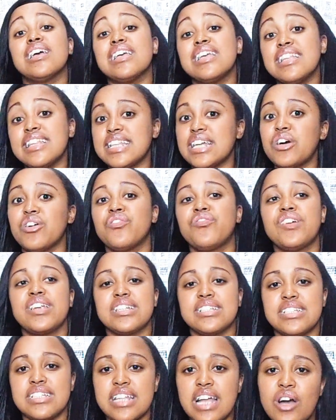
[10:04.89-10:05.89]
Então eu
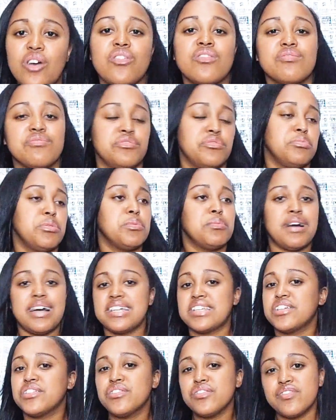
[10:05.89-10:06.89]
falei assim, não, no meu
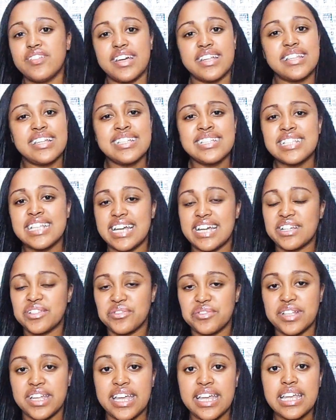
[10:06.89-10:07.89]
marido vai dar
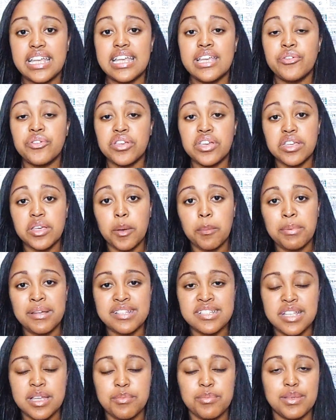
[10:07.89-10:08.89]
certo, né? E o que, que eu
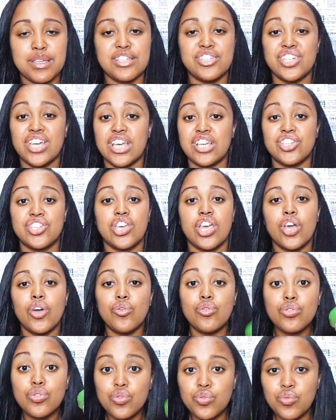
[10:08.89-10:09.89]
percebi? Gente,
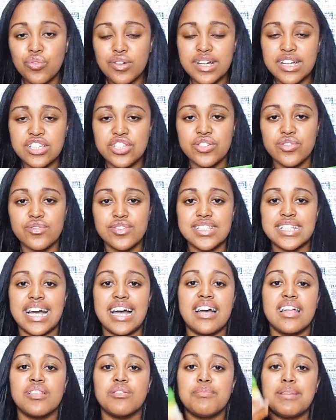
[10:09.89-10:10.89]
eu nunca tinha
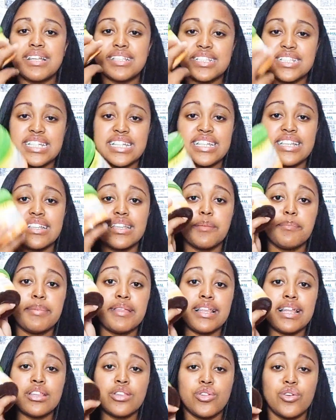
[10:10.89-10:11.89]
usado uma cera
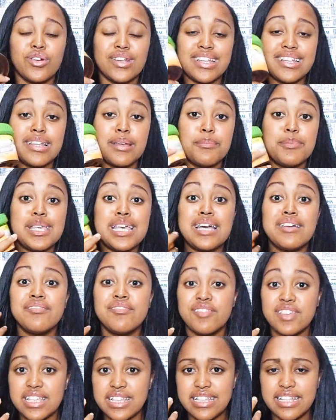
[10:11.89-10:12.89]
depilatória na minha
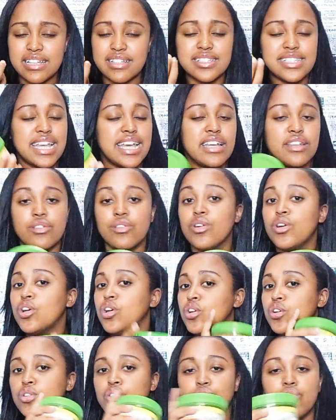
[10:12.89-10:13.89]
vida, sério.
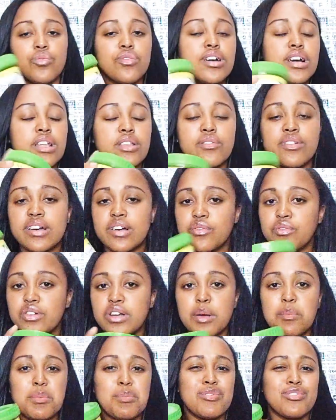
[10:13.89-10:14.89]
Nunca, nunca,
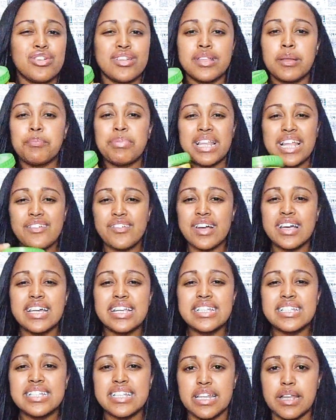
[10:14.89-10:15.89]
nunca mesmo. Eu só depilava com
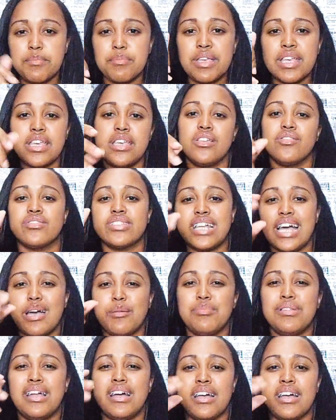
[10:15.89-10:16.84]
aqueles creminhos, sabe?